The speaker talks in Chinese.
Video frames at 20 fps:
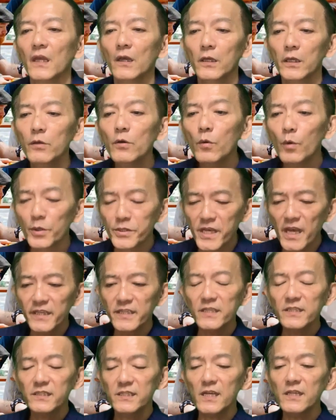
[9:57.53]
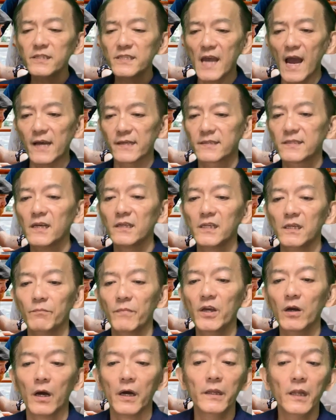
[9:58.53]
因为我现在已经先假设你
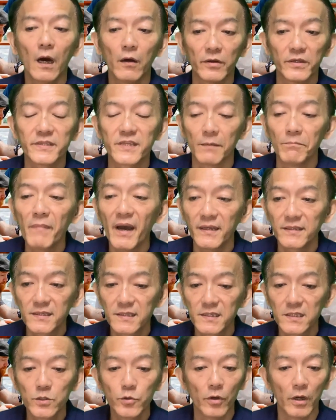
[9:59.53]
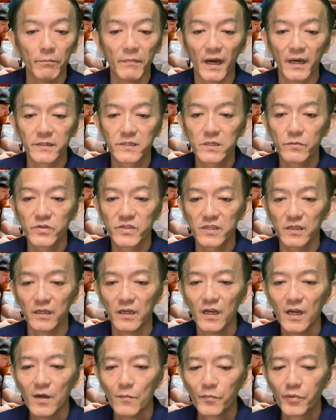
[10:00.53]
没有很好的人脉资源嘛，是不是？
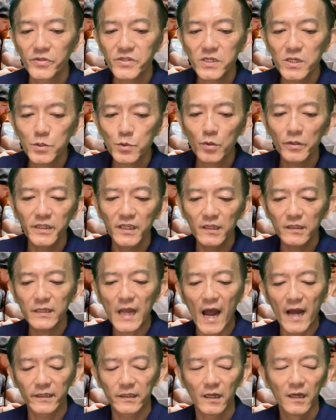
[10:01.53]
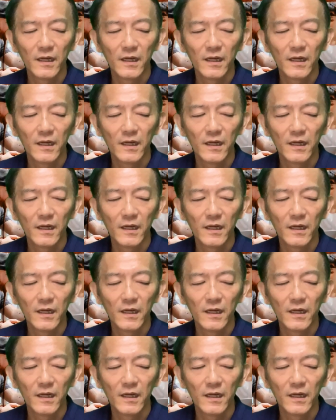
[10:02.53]
不是说你打